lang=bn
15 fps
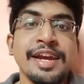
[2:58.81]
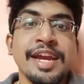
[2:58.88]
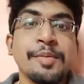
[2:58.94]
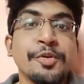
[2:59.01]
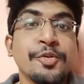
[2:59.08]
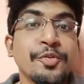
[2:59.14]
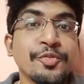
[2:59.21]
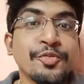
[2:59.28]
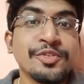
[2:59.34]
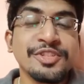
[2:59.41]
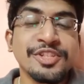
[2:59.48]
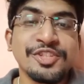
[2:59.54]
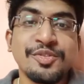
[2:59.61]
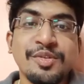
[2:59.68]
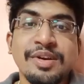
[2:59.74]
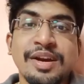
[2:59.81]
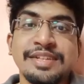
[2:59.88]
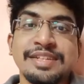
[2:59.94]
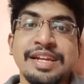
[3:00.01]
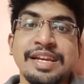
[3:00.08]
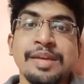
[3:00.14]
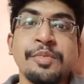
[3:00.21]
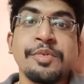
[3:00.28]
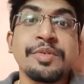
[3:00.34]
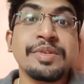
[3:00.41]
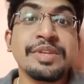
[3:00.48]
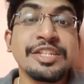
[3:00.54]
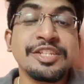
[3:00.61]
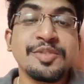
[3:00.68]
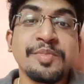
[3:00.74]
এবং কোন কোন জিনিসগুলো কাজে লাগে এবং
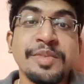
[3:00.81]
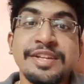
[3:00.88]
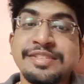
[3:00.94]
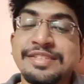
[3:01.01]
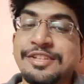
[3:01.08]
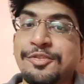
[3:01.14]
মেডিসিন